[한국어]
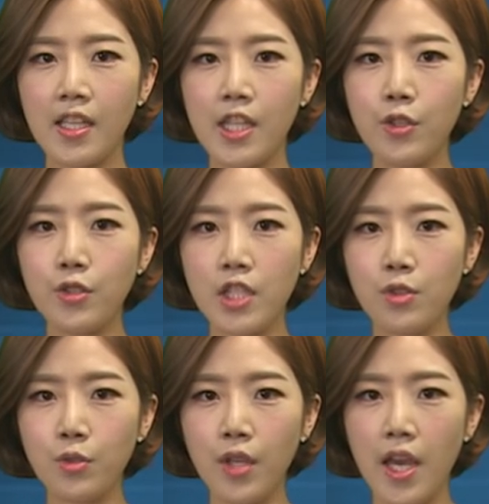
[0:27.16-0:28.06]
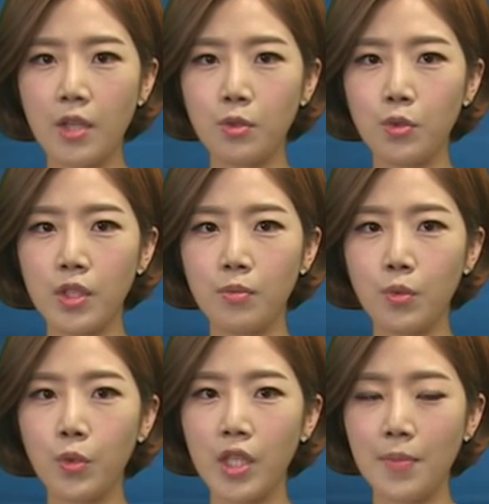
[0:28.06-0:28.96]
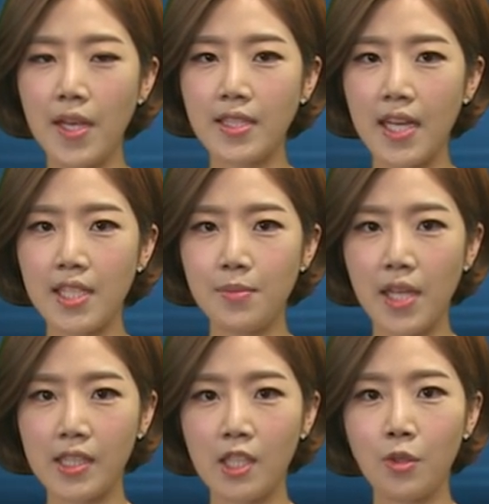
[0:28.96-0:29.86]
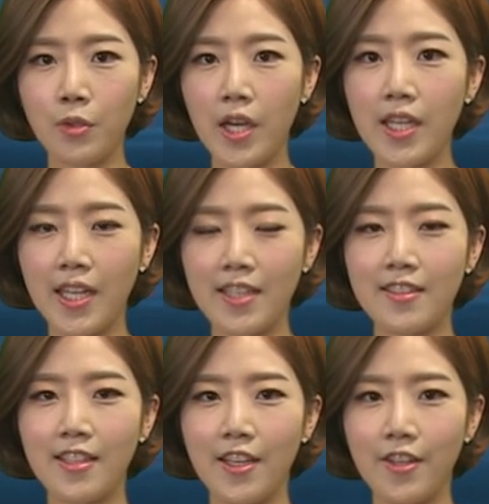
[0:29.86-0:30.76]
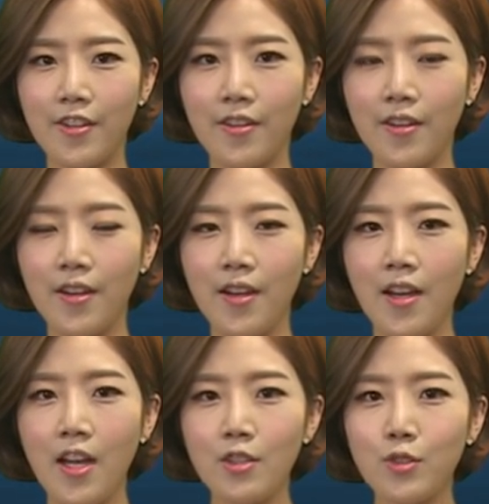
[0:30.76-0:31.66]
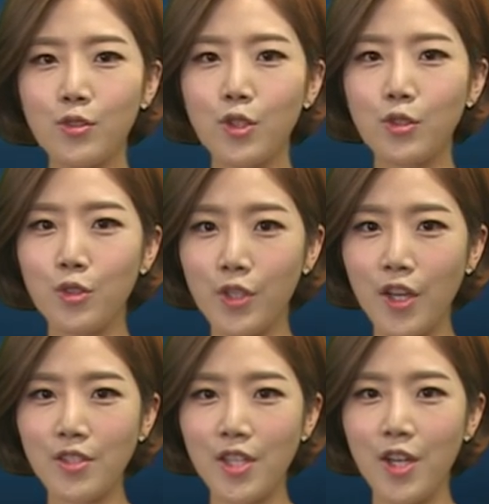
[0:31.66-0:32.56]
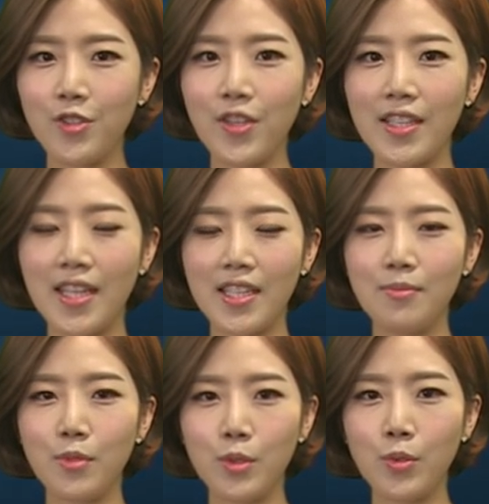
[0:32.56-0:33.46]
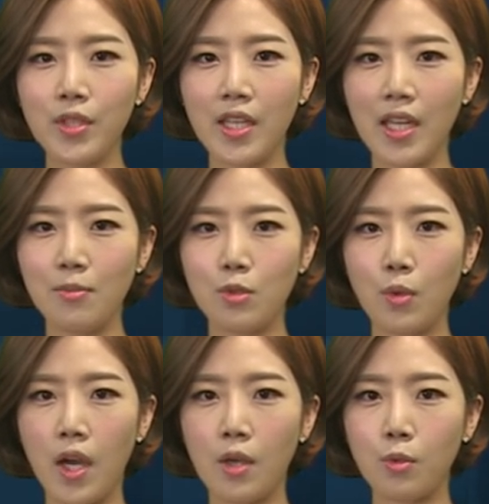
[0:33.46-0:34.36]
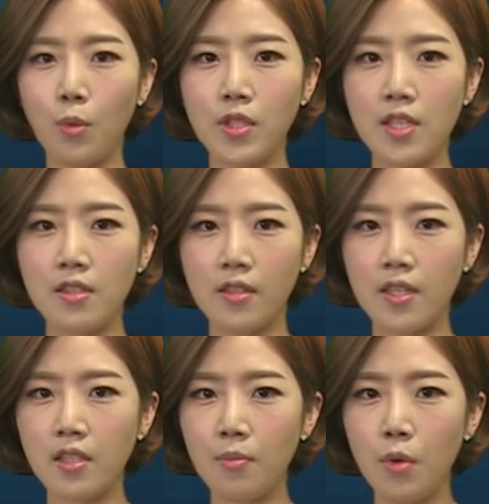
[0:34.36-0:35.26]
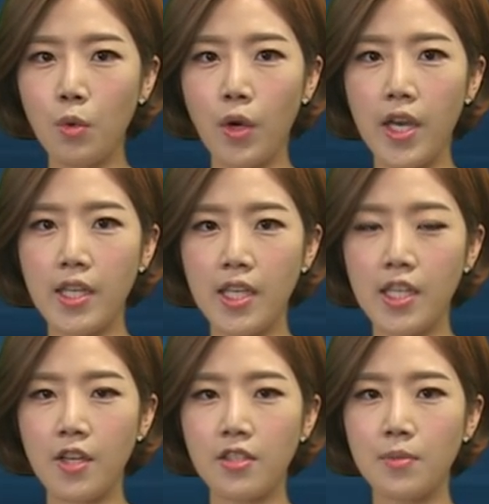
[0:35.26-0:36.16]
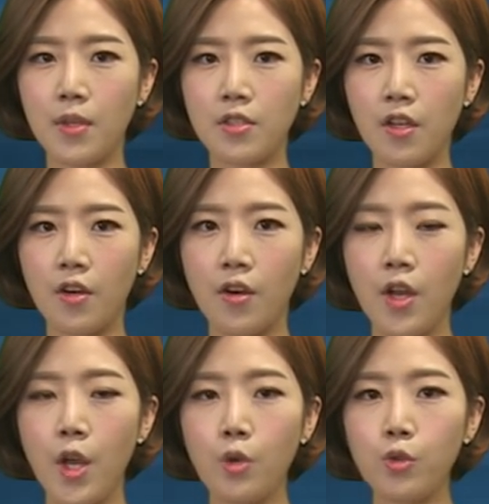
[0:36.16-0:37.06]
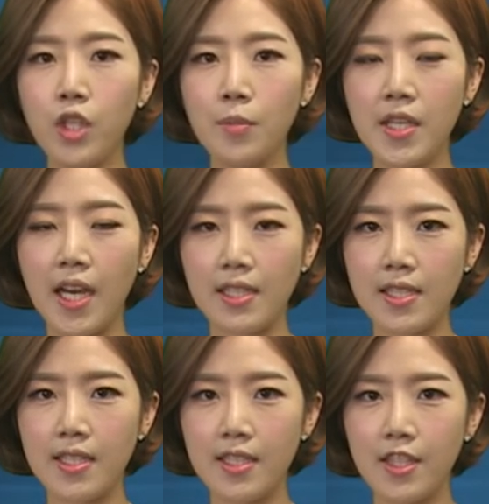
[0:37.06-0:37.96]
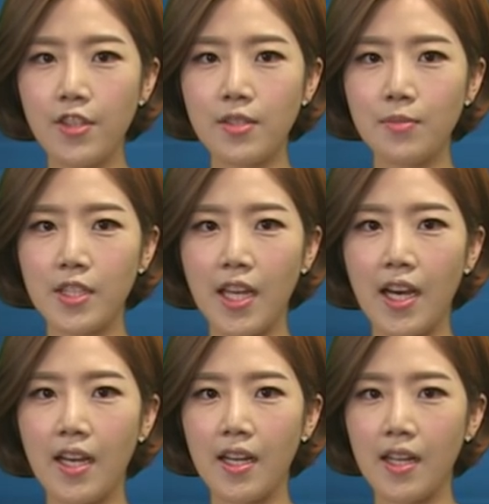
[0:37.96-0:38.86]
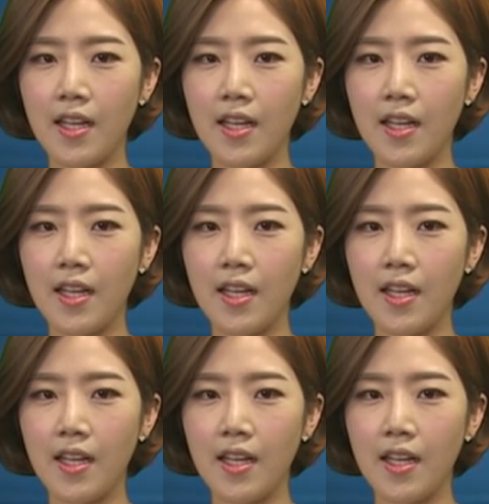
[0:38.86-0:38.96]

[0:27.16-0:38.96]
이후 지중해항로 운임도 이백사십사 달러로 하락했는데요. 중국 국경절 연휴에 따른 물동량 감소와 고질적인 선복 과잉이 이어지면서 운임이 약세를 띄었습니다.